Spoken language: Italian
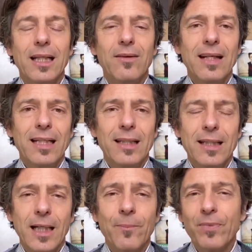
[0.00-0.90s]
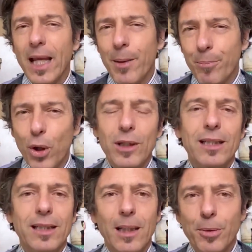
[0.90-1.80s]
televendite e poi
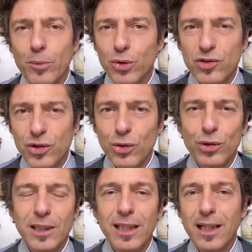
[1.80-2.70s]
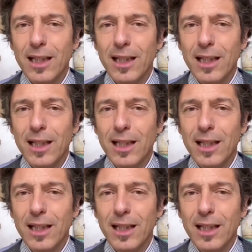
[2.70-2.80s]
le telepromozioni,